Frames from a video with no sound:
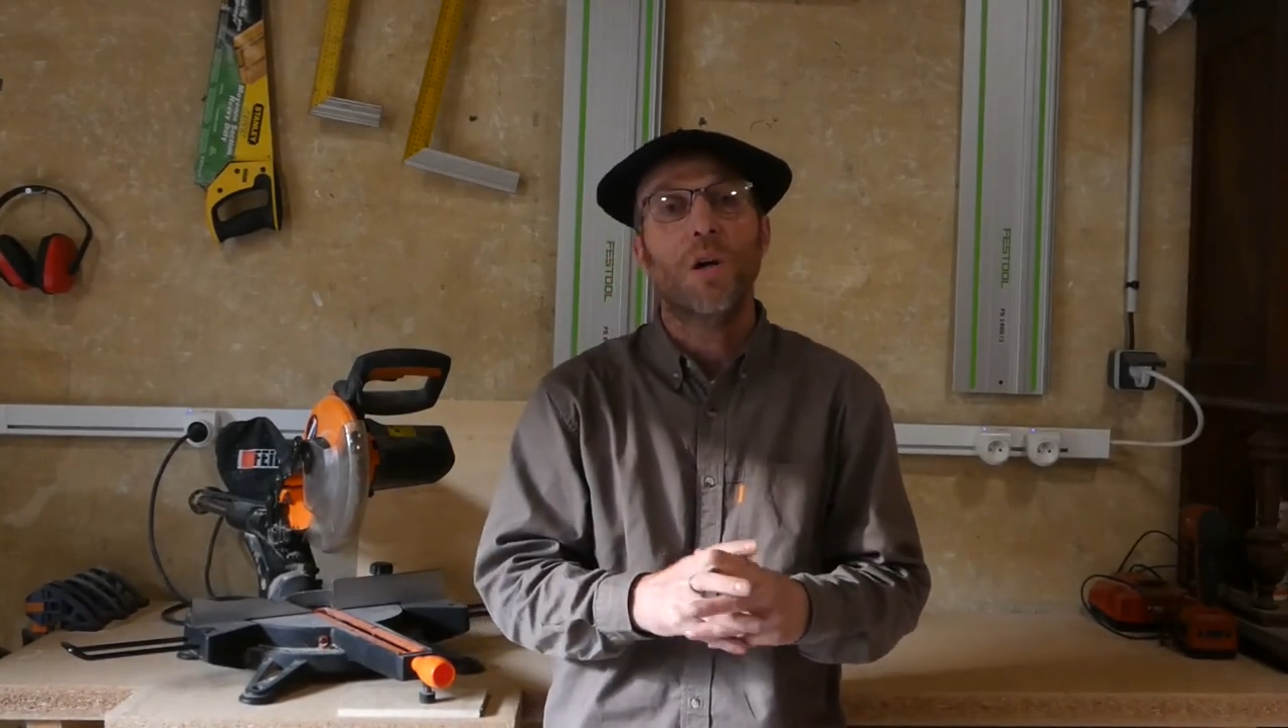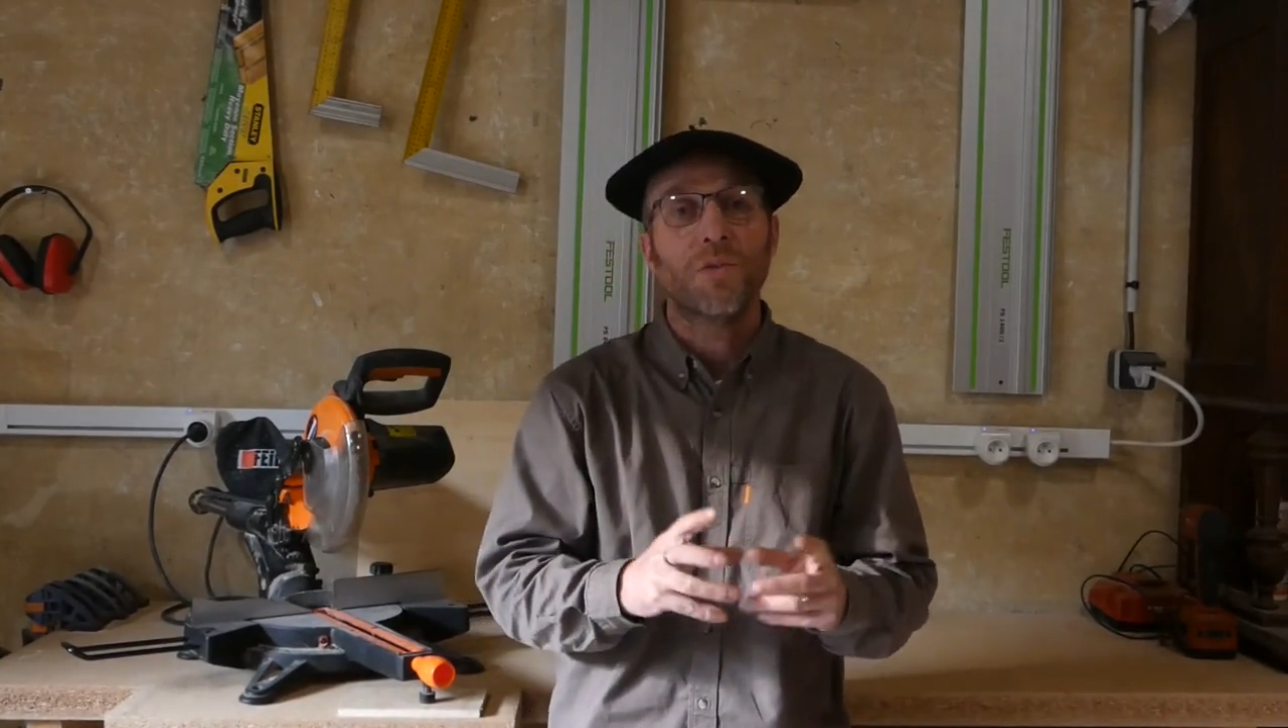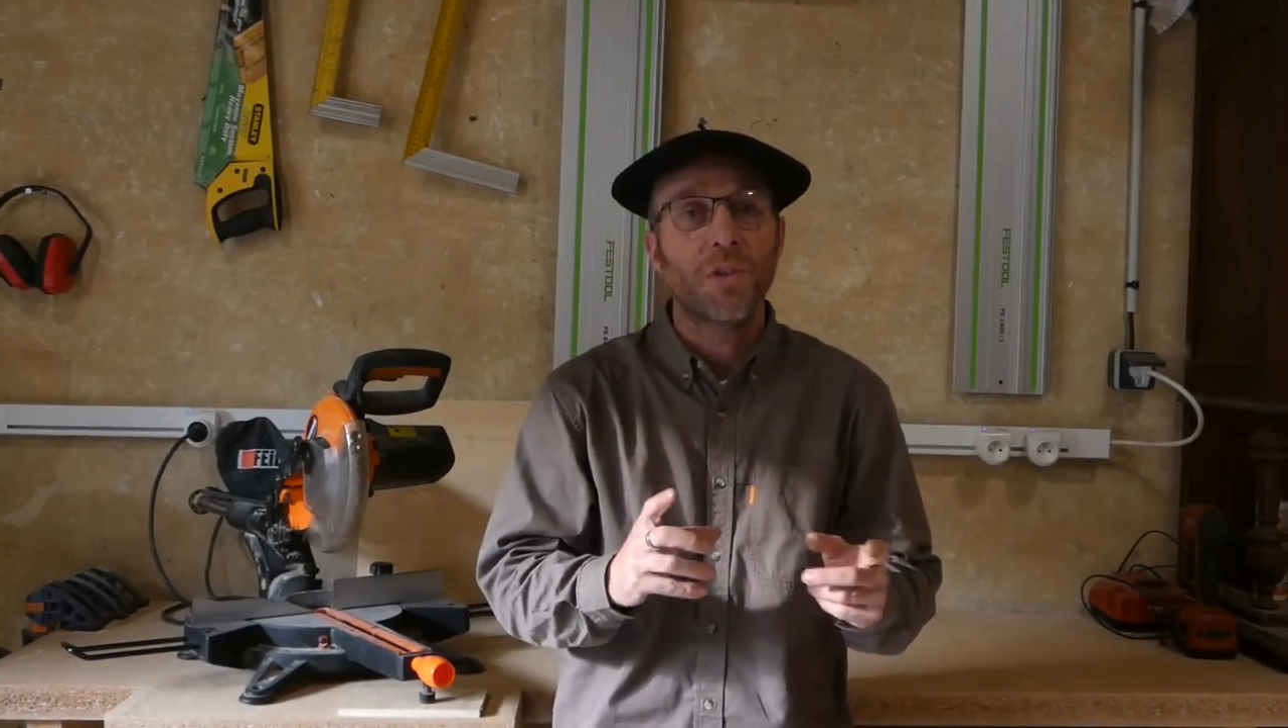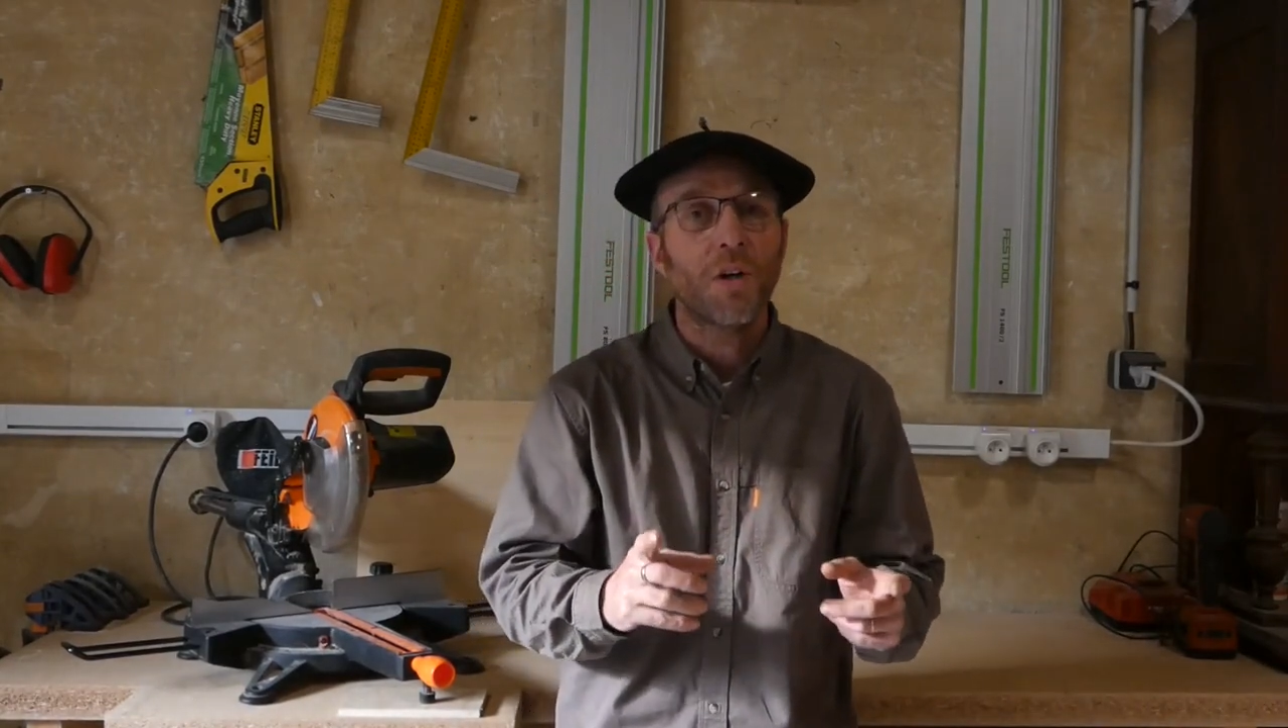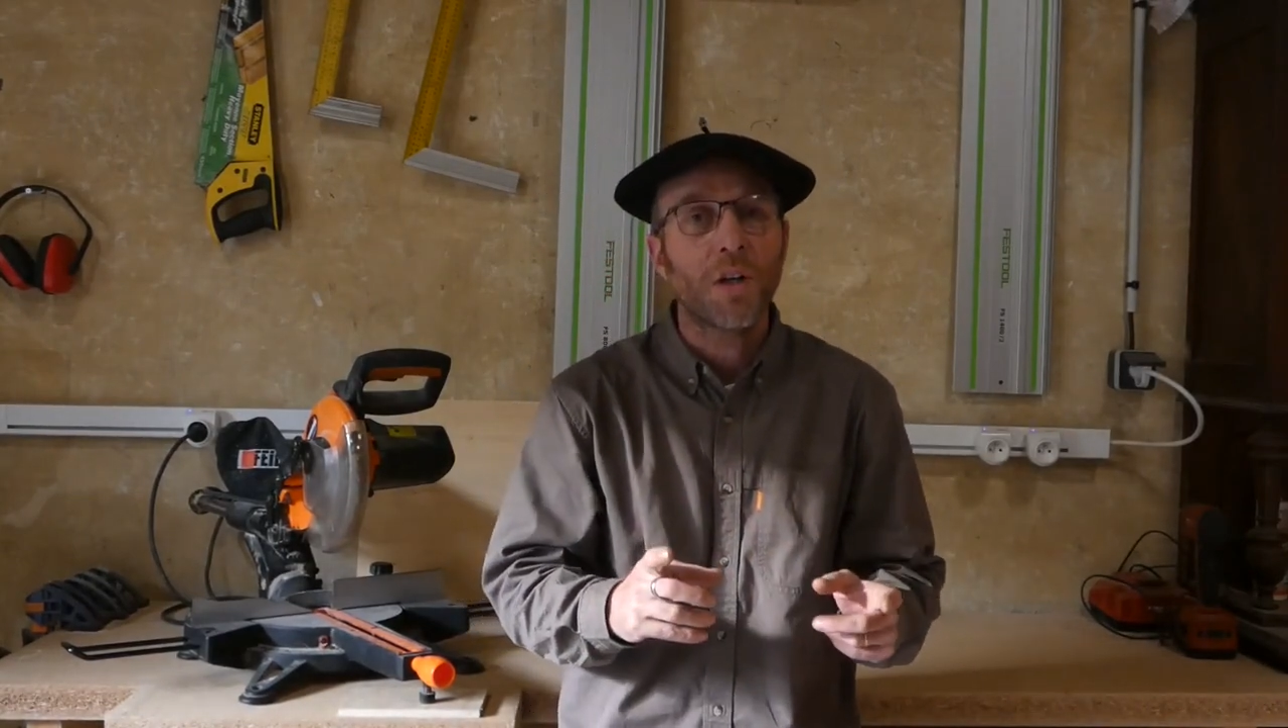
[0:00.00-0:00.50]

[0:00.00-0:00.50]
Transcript: en temps